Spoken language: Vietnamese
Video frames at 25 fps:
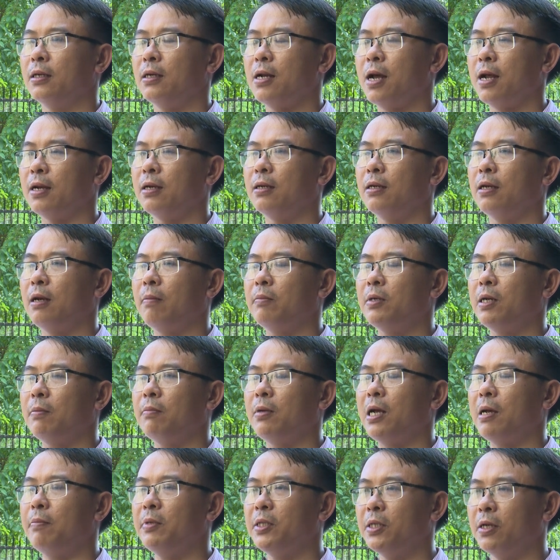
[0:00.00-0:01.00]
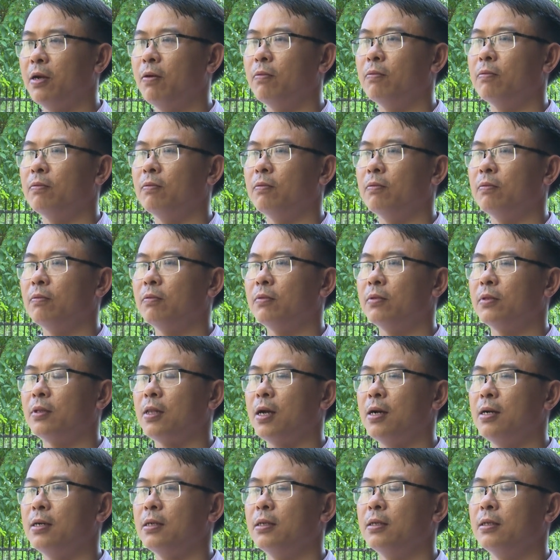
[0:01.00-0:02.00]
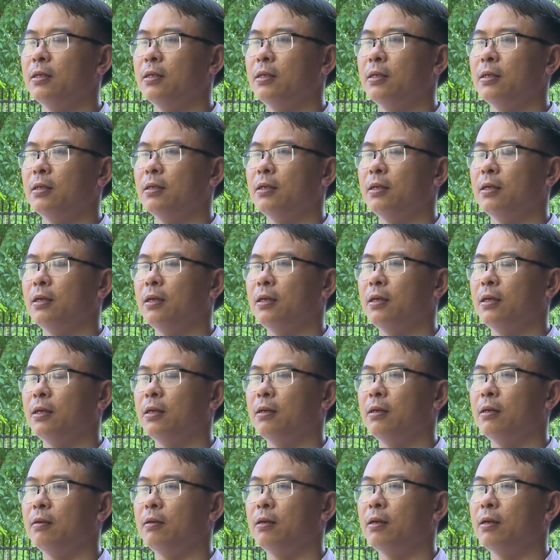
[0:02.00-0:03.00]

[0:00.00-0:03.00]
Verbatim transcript: đạt 520 tỷ đồng tăng là